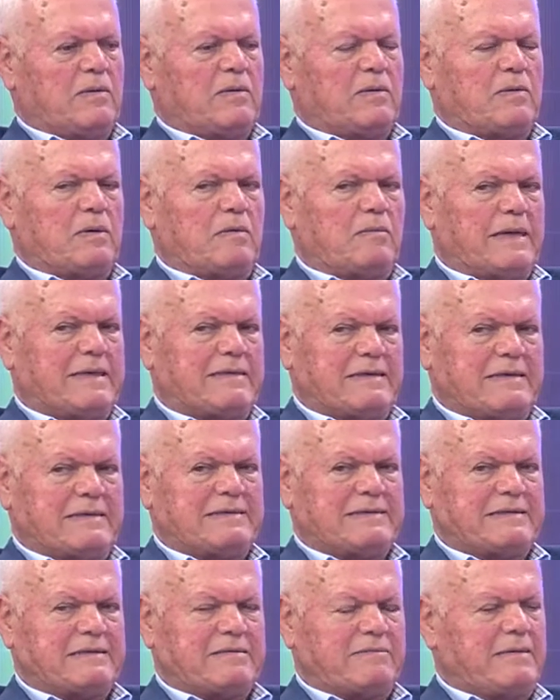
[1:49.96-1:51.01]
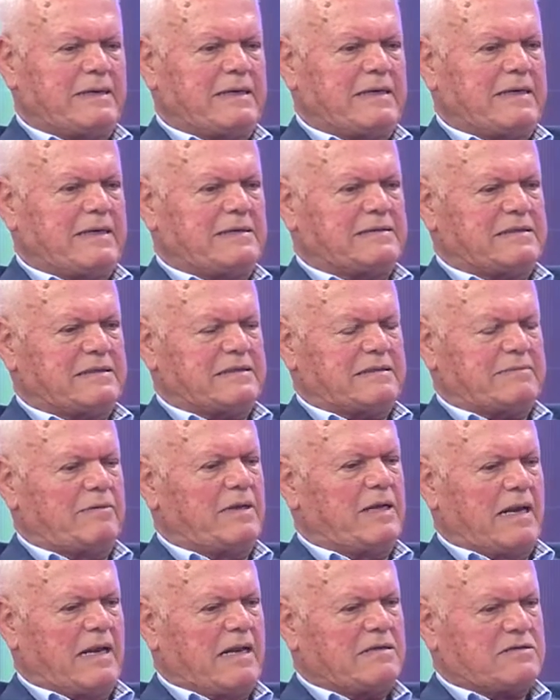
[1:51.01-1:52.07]
والمدرسة نعم. تميزت
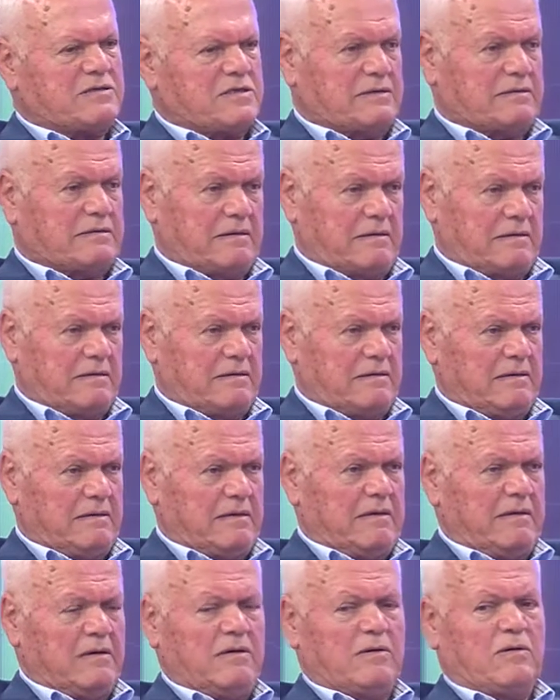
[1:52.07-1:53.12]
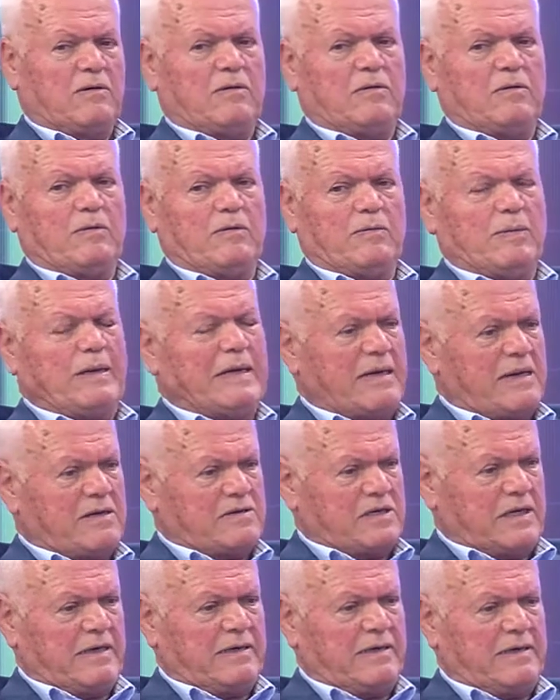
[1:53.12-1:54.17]
بالأنشطة
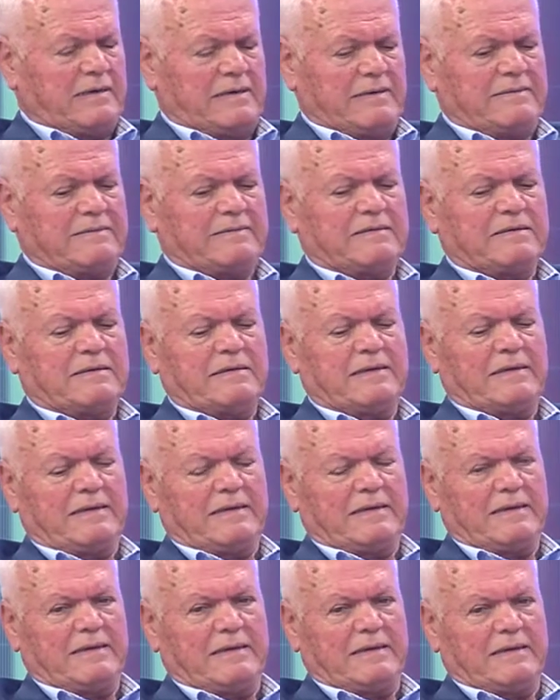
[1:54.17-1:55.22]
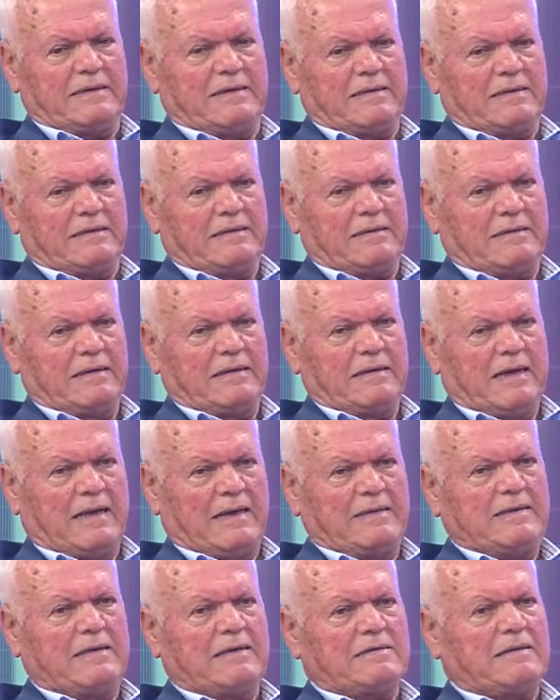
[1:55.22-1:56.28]
وبالنجاحات يعني
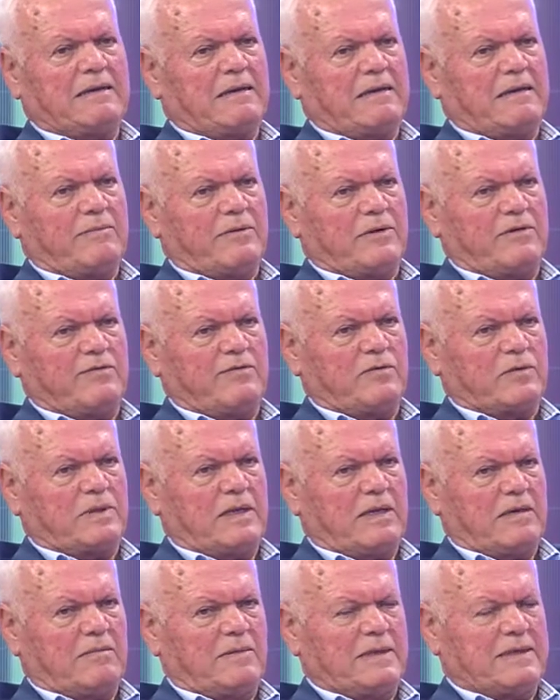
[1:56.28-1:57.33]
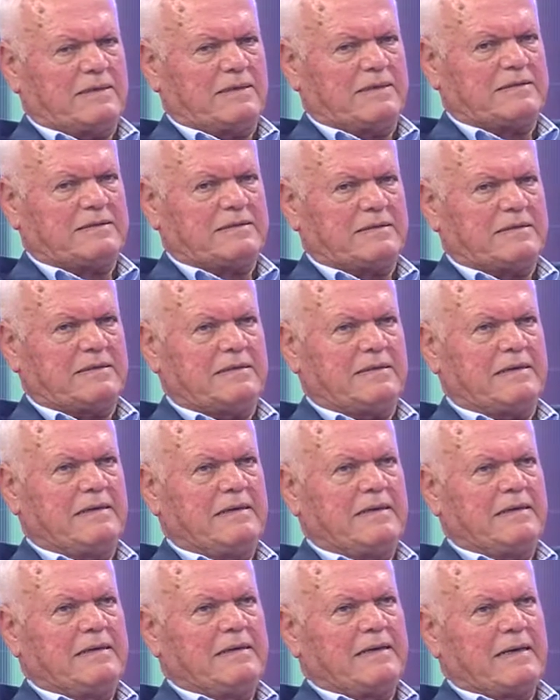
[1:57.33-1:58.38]
أي طالب بده يفوت على المدرسة
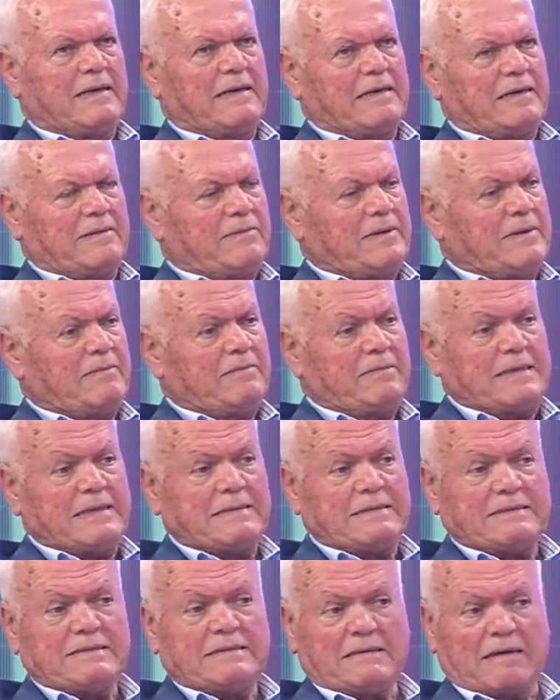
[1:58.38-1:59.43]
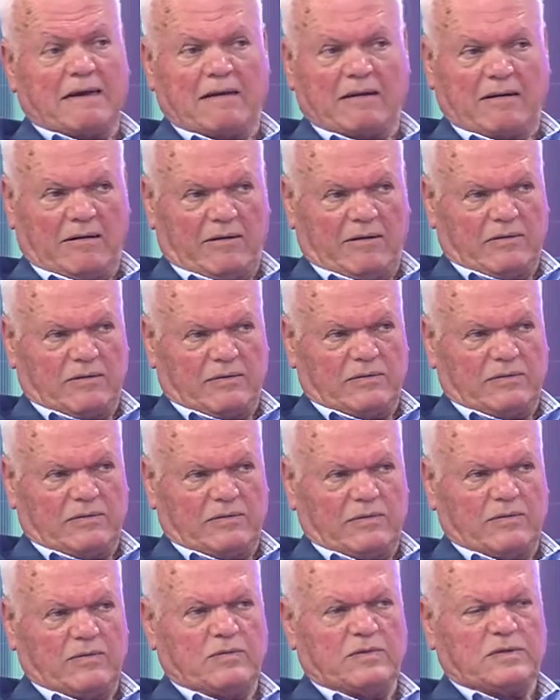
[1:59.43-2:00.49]
أنا بهمني كثير أخلاقه
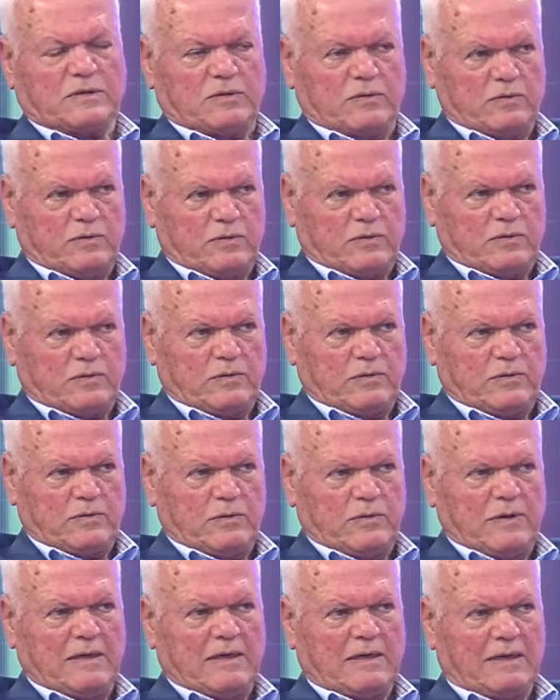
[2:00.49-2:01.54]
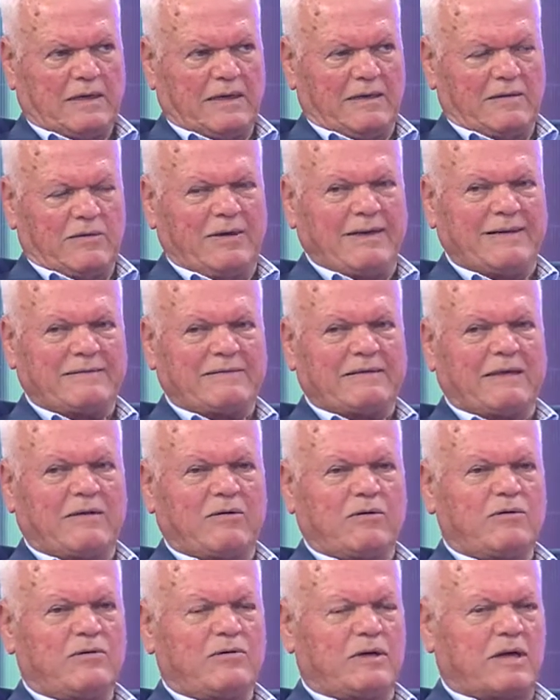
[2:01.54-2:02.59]
وسلوكه لأنه حتى
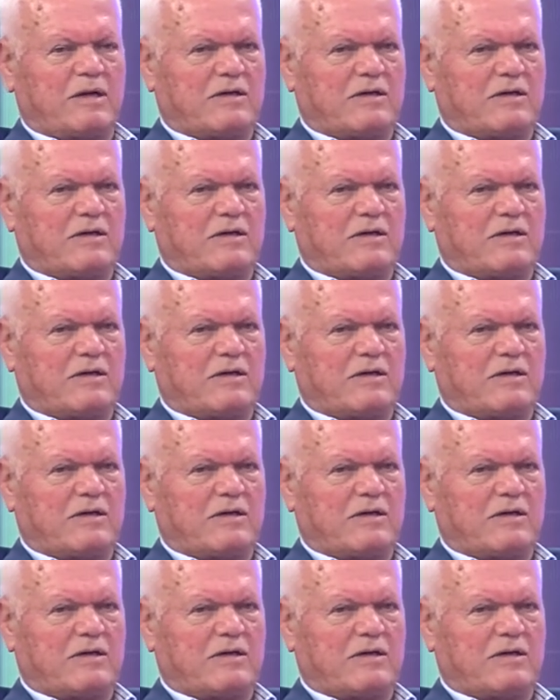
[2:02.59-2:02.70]
يكون